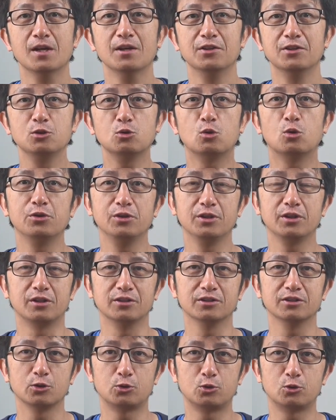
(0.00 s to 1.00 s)
因果律可
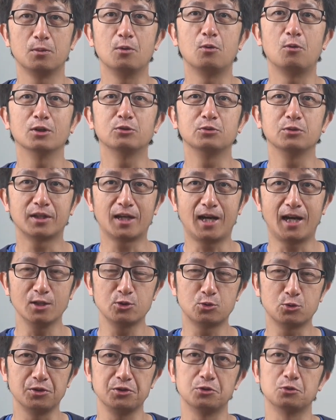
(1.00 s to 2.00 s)
能是叔本华最
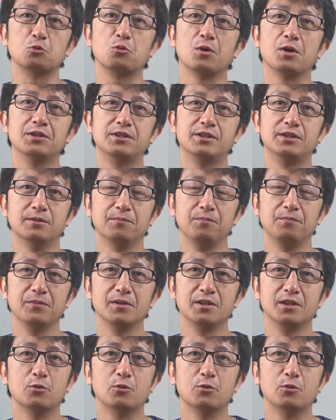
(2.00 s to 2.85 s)
看重的一种关系，